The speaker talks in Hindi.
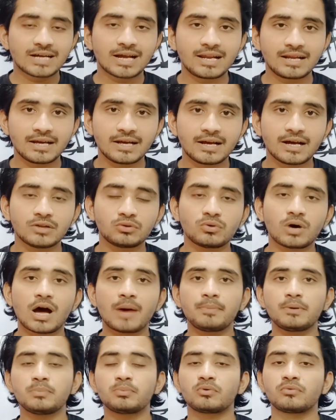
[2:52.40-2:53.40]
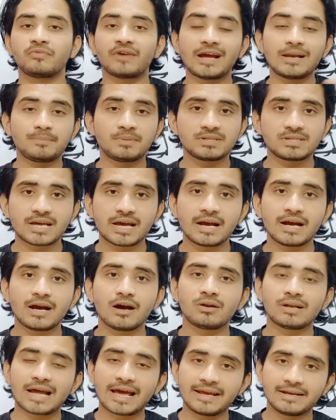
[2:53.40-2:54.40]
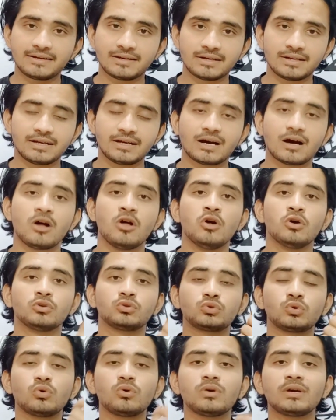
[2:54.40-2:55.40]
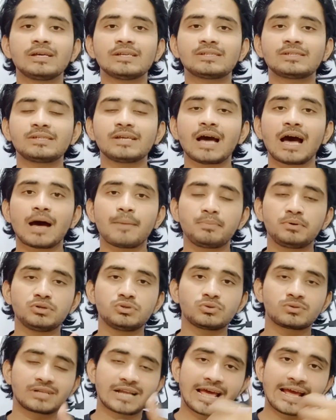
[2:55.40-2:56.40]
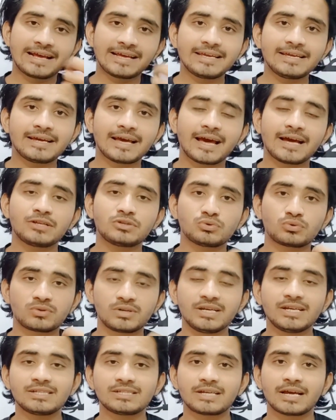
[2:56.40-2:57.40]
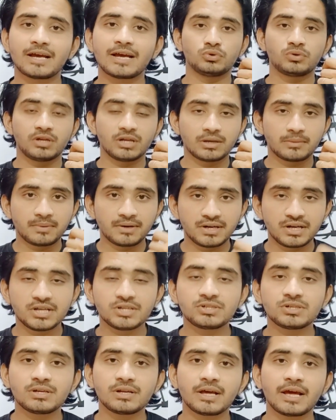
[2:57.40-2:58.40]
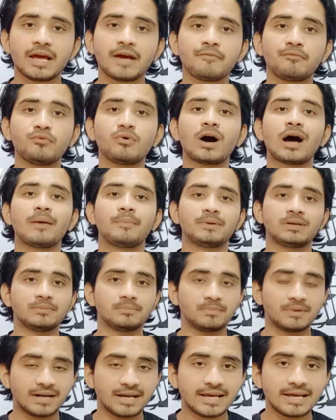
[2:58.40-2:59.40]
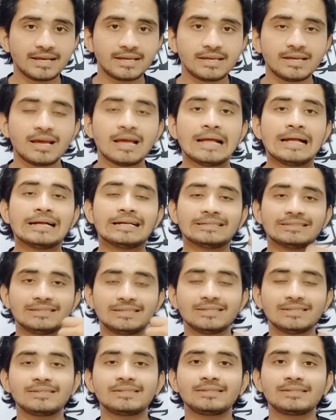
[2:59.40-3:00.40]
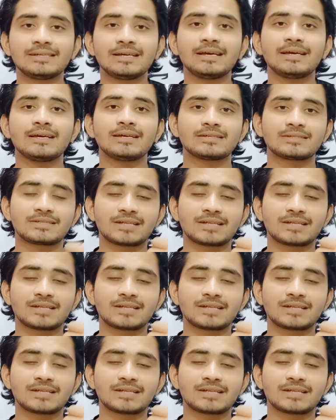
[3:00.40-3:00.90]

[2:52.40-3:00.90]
अच्छा लगेगा तो आपकी प्रोफाइल पे जाएगा लाइक करेगा तो इससे आपकी जो रैंकिंग है जो रीच है रिकमेंडेशन है वो आपकी बढ़ेगी जिससे